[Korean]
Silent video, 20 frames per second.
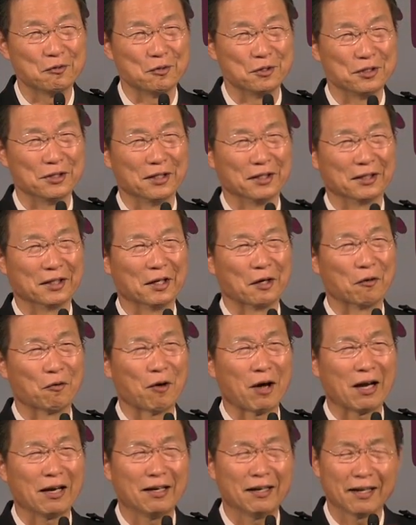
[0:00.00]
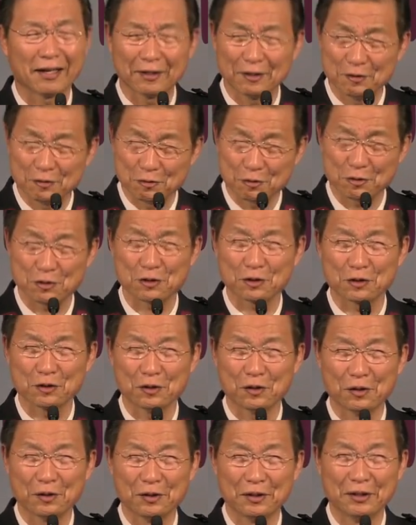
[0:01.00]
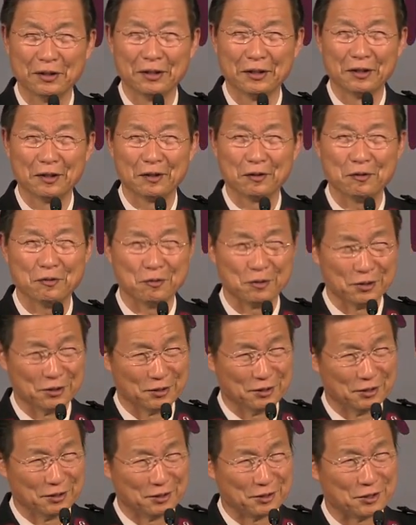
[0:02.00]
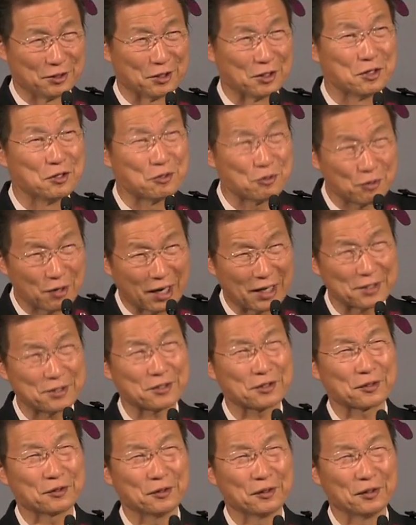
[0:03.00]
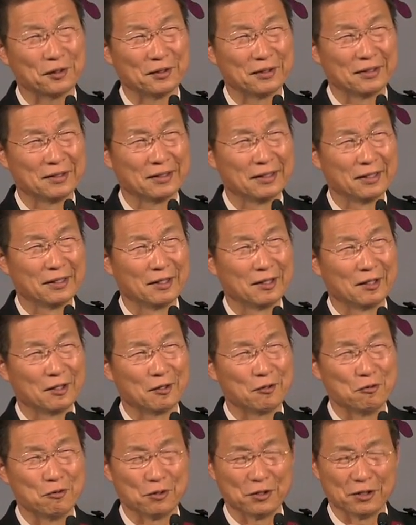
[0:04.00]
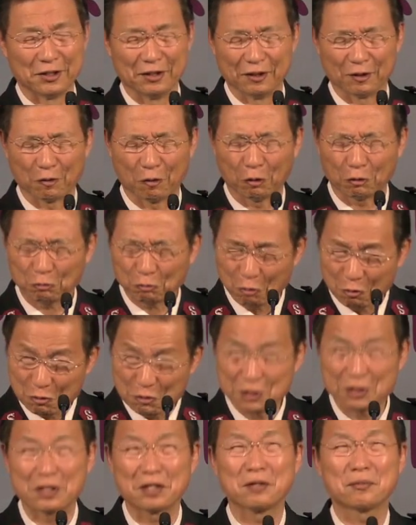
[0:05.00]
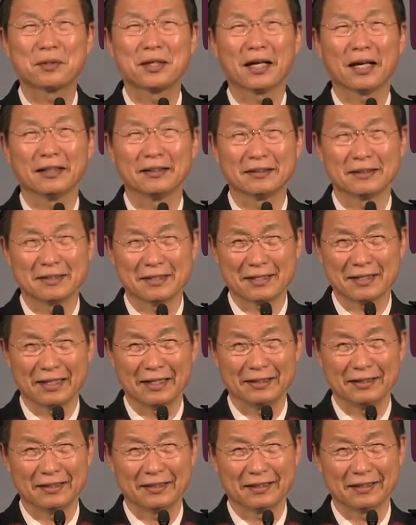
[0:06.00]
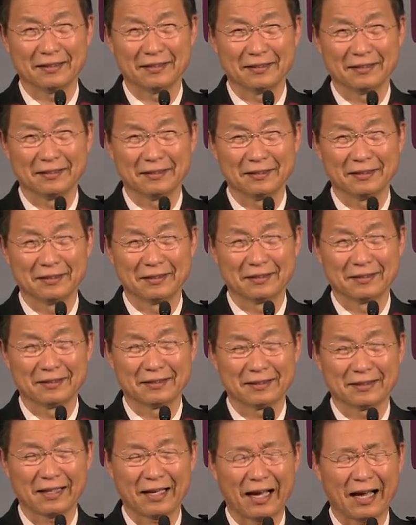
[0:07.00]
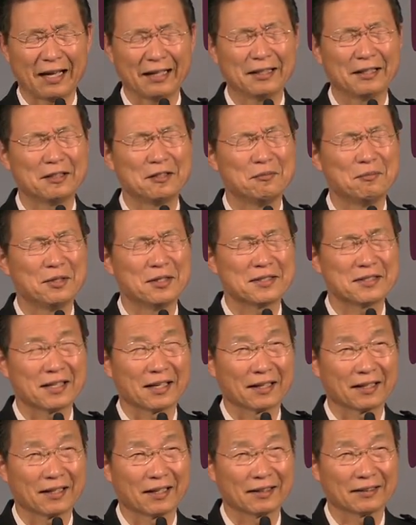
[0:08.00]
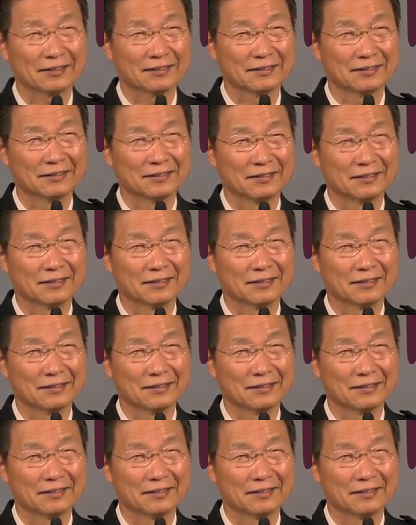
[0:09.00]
우리에게 환란을 주시고 우리를 저주하시고 우리를 고통스럽게 하는 것이 아니라 하나님의 생각은